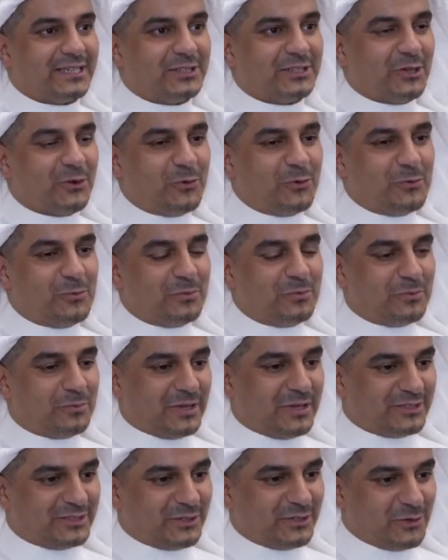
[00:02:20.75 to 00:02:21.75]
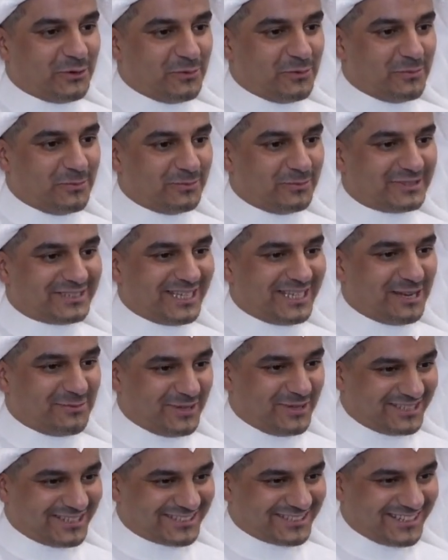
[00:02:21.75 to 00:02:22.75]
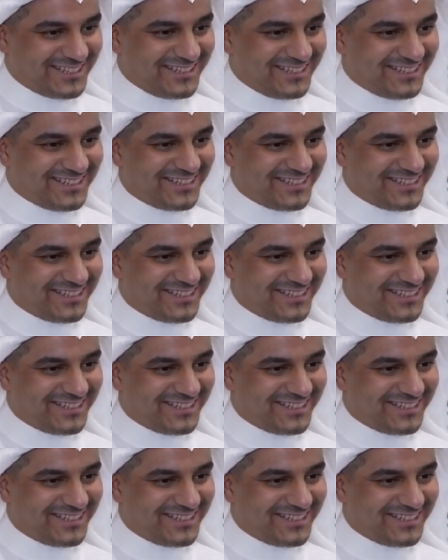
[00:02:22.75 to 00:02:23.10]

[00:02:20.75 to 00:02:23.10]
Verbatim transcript: يوم بعد يوم سنه بعد سنه